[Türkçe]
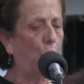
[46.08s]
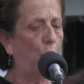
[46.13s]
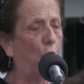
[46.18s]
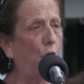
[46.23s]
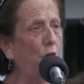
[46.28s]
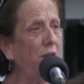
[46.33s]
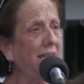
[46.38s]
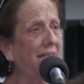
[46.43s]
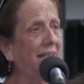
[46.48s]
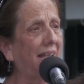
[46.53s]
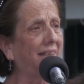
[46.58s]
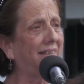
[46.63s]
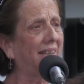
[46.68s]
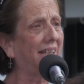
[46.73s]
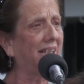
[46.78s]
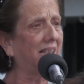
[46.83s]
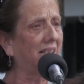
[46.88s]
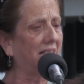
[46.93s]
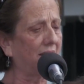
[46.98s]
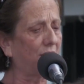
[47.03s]
17
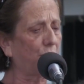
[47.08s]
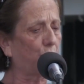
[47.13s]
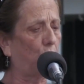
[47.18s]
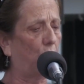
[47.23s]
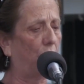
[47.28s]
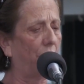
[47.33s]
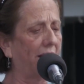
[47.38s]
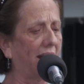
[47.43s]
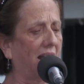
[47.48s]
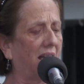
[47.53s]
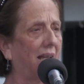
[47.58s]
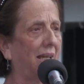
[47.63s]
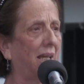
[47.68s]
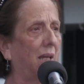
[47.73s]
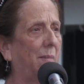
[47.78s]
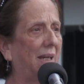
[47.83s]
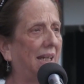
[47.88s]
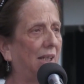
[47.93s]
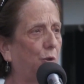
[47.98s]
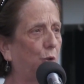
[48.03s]
yıl sonra
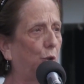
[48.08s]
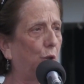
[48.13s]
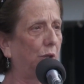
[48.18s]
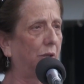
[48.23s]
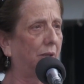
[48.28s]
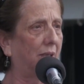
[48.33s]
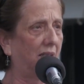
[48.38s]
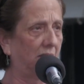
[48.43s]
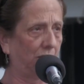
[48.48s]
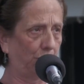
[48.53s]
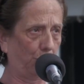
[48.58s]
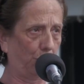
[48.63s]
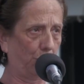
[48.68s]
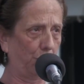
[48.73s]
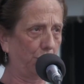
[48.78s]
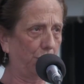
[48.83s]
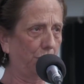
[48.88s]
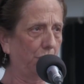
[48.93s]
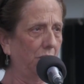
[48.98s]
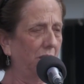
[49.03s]
emekli
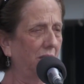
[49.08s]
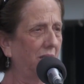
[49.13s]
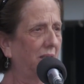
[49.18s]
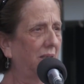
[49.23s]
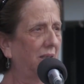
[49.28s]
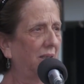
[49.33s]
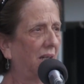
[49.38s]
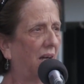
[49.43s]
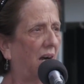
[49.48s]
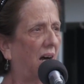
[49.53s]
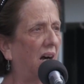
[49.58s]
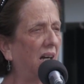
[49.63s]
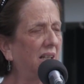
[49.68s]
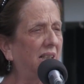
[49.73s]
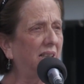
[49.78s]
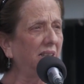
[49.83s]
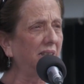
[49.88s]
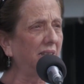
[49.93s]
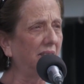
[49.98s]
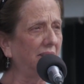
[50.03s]
alıyor.
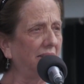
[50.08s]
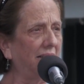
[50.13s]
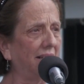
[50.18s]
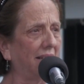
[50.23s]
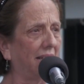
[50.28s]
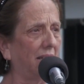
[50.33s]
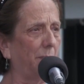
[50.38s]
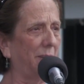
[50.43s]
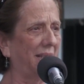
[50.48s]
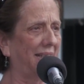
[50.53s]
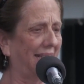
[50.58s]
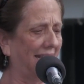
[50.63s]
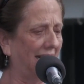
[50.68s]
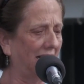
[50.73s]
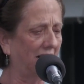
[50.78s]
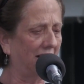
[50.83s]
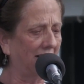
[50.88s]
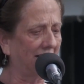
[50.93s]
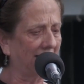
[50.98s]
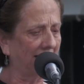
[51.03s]
Akıl alır gibi
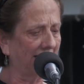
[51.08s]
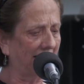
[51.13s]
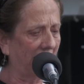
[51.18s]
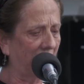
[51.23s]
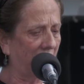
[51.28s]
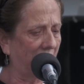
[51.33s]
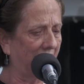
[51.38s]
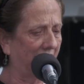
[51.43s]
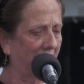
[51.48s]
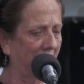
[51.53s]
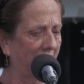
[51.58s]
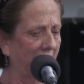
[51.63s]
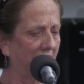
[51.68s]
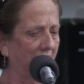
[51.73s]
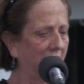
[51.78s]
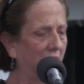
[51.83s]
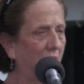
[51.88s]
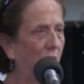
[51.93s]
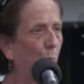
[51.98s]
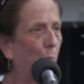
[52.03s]
değil arkadaşlar.
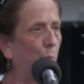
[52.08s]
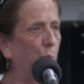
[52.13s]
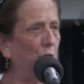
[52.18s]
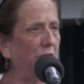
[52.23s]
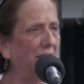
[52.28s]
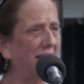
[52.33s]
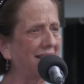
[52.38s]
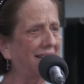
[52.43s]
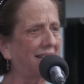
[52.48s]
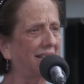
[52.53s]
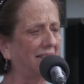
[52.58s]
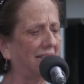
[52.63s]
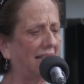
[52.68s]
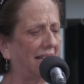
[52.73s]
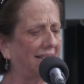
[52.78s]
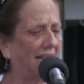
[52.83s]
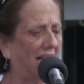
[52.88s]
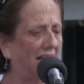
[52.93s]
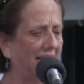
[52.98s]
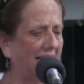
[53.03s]
Bu nasıl
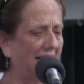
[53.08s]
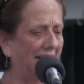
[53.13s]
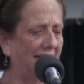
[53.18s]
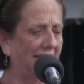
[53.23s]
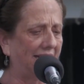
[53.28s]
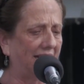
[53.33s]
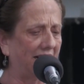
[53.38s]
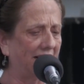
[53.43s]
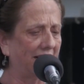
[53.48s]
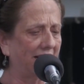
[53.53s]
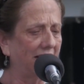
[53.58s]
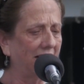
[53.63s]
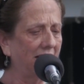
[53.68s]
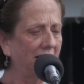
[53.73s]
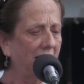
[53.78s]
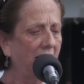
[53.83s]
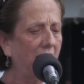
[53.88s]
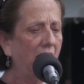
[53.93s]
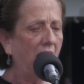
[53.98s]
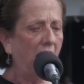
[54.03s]
adalettir?
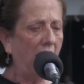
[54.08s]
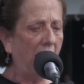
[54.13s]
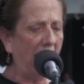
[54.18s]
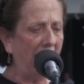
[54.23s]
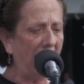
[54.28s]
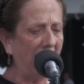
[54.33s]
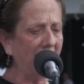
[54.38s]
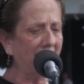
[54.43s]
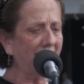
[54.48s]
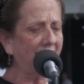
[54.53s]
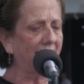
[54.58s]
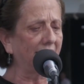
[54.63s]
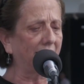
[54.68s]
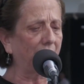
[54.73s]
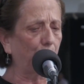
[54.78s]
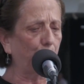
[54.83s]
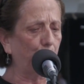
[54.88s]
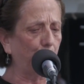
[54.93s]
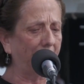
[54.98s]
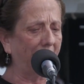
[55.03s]
Her
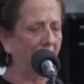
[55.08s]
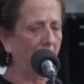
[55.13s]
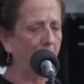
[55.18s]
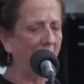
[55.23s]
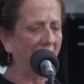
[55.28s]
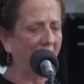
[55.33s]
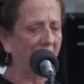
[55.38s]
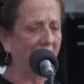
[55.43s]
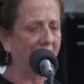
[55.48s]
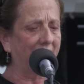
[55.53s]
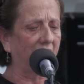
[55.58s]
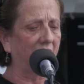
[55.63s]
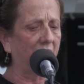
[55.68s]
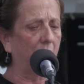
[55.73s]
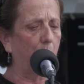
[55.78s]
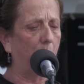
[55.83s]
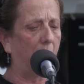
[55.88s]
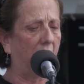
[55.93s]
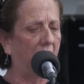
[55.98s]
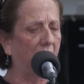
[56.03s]
statüde
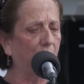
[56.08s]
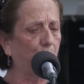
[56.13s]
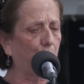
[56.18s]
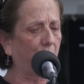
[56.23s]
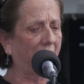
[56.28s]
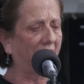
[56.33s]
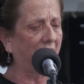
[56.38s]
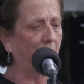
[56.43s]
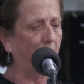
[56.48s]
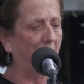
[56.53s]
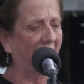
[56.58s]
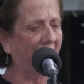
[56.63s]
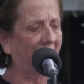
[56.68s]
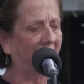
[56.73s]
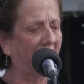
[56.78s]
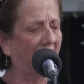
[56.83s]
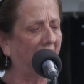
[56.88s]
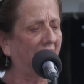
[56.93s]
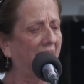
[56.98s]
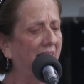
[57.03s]
emeklisini mağdur
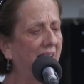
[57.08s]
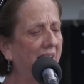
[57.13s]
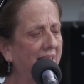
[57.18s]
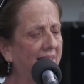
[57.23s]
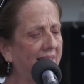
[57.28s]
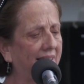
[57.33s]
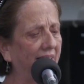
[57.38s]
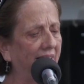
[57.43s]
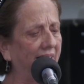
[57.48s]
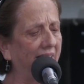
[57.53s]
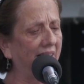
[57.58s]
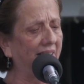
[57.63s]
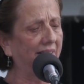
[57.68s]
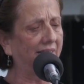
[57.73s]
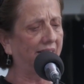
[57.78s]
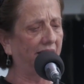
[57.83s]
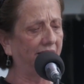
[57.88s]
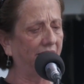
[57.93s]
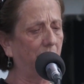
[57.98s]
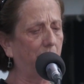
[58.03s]
etmekte
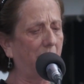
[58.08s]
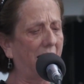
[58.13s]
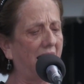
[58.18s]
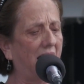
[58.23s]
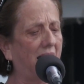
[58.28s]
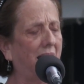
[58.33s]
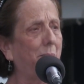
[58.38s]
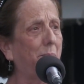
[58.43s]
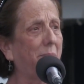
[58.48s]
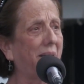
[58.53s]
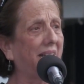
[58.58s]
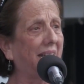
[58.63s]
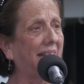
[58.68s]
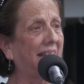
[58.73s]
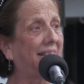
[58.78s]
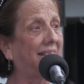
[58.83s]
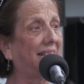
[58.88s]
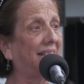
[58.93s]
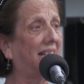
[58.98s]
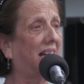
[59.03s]
sınır tanımayan bir
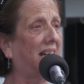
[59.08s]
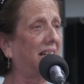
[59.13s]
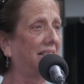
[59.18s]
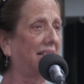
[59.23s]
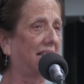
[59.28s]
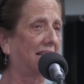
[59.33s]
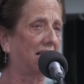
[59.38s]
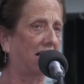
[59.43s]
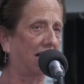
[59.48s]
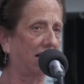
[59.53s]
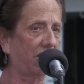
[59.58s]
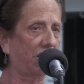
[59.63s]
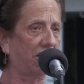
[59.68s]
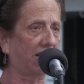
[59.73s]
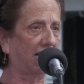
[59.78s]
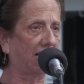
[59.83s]
iktidarla karşı